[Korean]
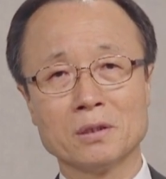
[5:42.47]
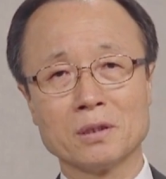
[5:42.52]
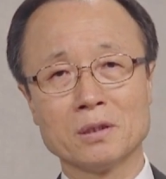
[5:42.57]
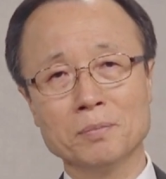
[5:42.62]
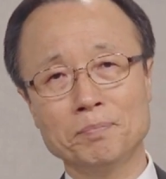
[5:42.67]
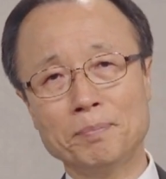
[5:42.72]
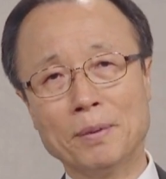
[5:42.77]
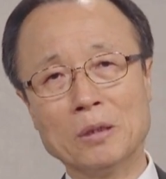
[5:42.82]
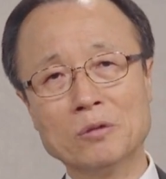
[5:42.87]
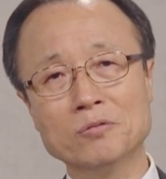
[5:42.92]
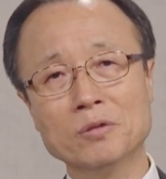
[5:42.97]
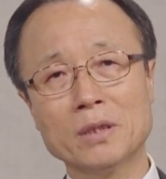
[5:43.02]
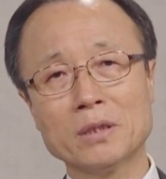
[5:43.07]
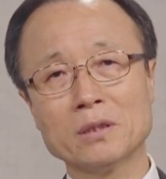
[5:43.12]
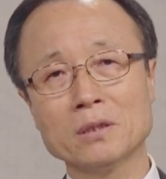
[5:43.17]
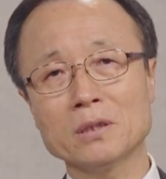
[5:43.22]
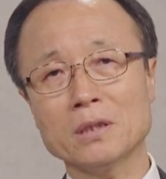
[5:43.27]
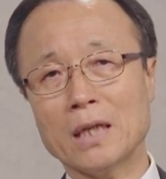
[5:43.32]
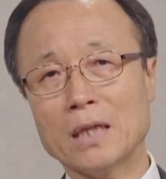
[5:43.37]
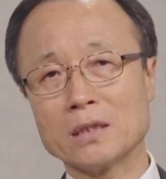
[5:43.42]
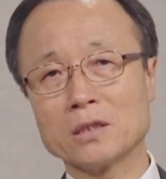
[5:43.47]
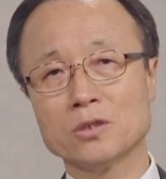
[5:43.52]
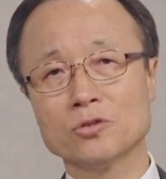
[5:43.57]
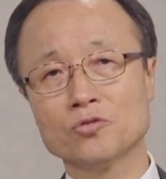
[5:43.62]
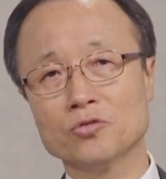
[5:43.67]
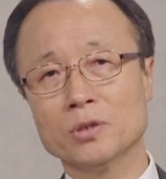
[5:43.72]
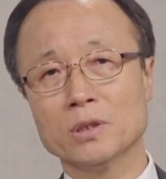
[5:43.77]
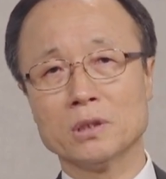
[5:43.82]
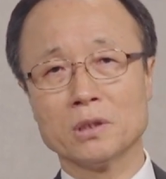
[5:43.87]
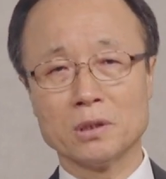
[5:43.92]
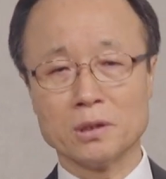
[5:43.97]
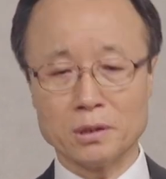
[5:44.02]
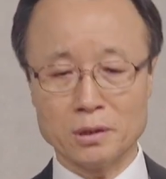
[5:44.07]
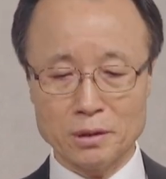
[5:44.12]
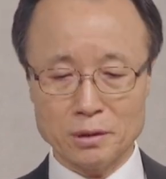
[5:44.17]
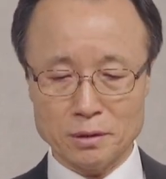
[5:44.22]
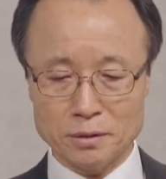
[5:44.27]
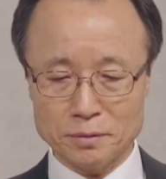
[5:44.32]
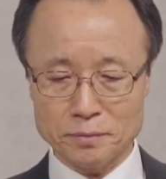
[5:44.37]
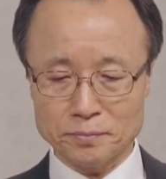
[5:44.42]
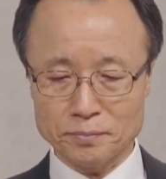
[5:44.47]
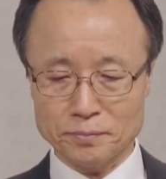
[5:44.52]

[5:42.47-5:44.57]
그 배후에는 강신술이 있는 거예요.